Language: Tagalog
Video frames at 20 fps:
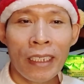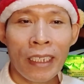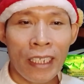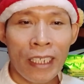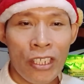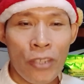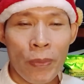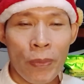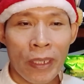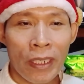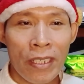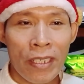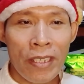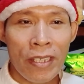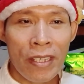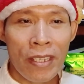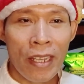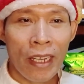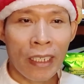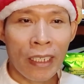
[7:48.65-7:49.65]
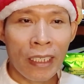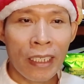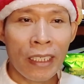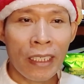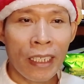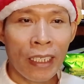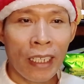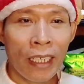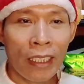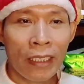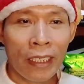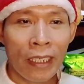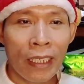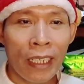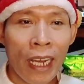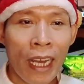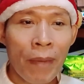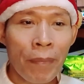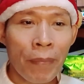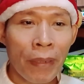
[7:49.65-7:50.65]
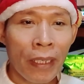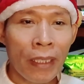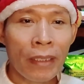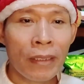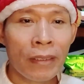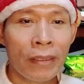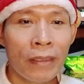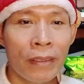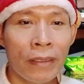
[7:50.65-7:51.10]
naka-experience sa arena na ating gamit.